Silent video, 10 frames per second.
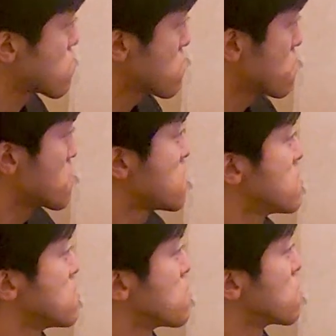まあ、指
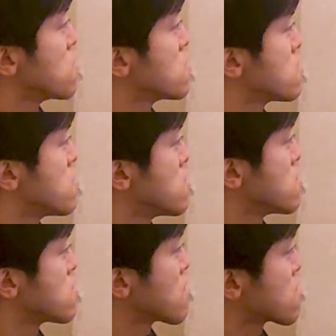示を
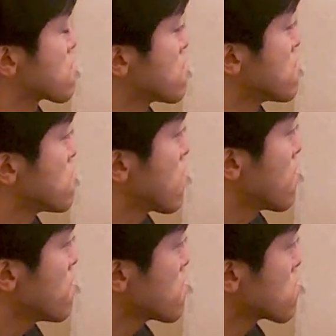生かすためには
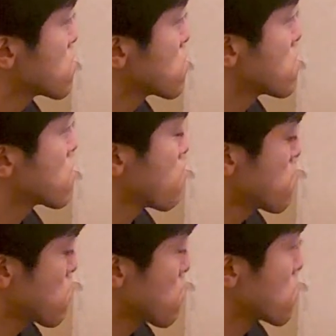あんまりこの1個目の